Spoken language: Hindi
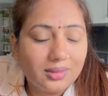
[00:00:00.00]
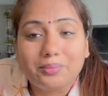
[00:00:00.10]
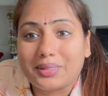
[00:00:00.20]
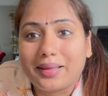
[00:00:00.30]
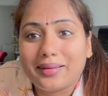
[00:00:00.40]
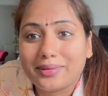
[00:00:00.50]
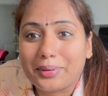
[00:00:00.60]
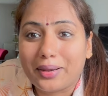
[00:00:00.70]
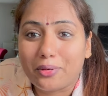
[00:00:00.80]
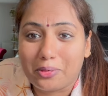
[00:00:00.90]
पता नहीं इस
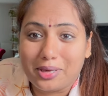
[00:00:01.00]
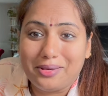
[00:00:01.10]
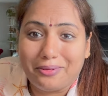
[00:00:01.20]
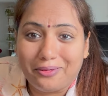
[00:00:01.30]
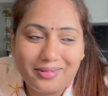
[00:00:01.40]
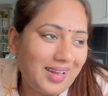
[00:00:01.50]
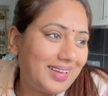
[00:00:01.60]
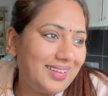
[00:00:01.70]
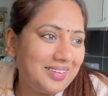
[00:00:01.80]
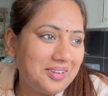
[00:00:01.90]
बार लौकी होगा
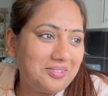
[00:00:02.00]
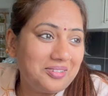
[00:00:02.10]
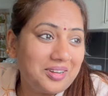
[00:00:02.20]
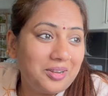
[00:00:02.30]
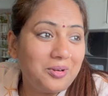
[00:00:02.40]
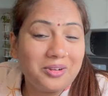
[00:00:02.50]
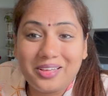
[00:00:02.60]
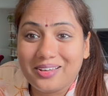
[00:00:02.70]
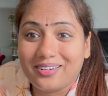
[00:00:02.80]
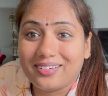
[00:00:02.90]
कि नहीं होगा
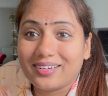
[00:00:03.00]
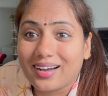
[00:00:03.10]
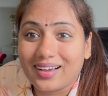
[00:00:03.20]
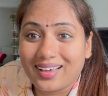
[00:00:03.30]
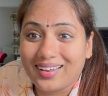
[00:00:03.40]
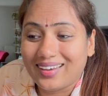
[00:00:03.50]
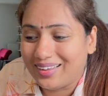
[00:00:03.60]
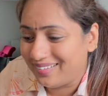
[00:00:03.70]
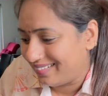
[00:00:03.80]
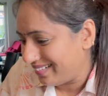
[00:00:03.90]
लौकी होगा कि
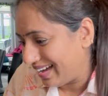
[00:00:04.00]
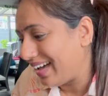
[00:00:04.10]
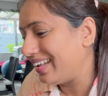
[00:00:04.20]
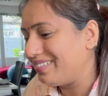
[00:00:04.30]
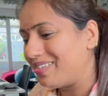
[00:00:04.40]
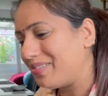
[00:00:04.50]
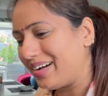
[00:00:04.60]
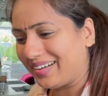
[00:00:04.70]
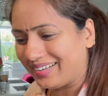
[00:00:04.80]
नहीं होगा अरे बाबा